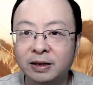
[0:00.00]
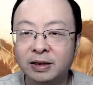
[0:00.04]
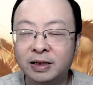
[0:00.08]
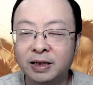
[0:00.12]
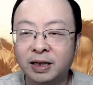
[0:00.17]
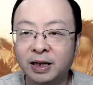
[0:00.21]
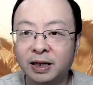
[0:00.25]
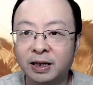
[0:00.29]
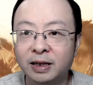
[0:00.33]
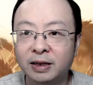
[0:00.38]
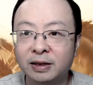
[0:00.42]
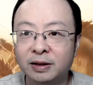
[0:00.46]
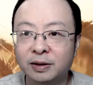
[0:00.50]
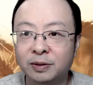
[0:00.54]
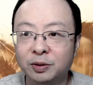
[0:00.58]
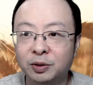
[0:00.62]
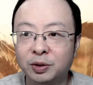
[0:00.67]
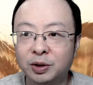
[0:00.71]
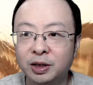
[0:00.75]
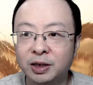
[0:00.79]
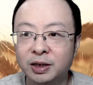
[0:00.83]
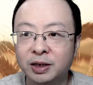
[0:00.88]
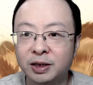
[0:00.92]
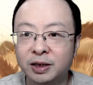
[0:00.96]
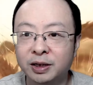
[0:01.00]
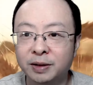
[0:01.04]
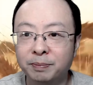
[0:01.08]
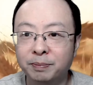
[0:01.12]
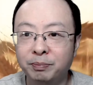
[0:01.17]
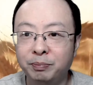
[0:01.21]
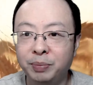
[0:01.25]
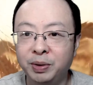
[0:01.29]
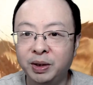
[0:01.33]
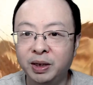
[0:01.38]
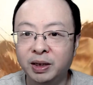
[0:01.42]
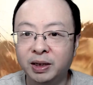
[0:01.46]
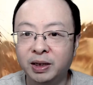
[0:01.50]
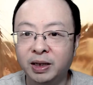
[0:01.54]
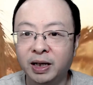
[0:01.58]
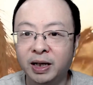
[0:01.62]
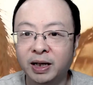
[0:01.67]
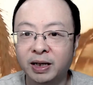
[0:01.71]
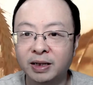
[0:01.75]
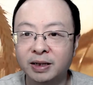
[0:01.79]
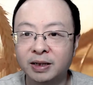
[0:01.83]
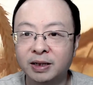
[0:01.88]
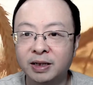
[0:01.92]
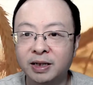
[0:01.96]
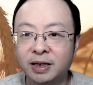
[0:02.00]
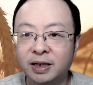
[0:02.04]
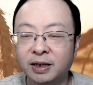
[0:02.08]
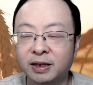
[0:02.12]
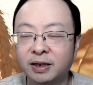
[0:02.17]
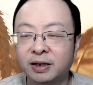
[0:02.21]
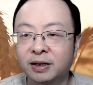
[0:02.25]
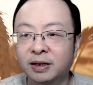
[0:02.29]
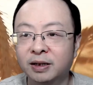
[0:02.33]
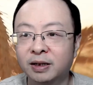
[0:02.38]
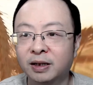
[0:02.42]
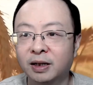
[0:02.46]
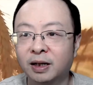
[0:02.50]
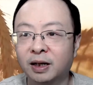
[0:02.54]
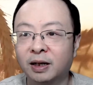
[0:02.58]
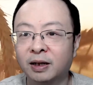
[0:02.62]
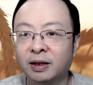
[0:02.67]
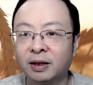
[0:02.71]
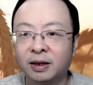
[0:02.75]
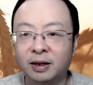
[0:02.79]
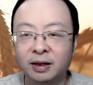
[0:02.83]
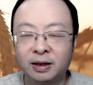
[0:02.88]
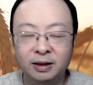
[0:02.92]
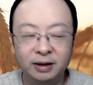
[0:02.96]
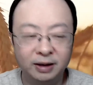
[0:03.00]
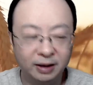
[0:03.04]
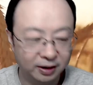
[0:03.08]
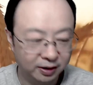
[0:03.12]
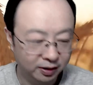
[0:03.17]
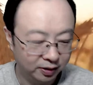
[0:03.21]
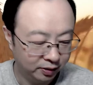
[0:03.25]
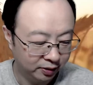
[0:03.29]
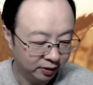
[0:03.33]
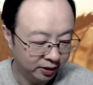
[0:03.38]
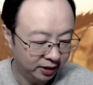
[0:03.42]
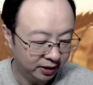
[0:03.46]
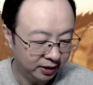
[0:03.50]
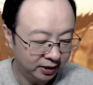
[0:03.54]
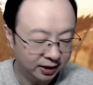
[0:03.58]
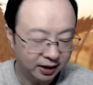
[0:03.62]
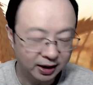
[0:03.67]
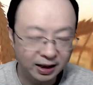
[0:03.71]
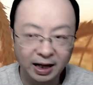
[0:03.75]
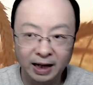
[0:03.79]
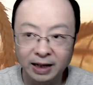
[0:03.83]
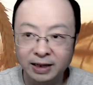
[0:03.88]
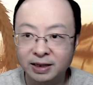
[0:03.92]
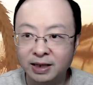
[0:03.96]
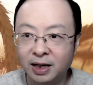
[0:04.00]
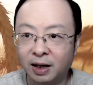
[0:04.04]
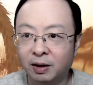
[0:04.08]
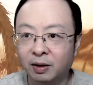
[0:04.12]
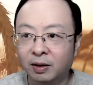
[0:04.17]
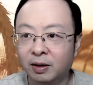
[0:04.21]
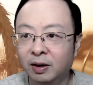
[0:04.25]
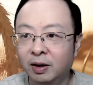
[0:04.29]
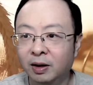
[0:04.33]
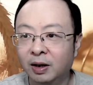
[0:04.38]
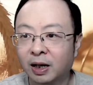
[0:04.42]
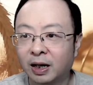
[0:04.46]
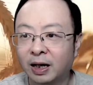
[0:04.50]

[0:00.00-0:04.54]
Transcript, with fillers: 前进行闭店卸客，然后进行改造。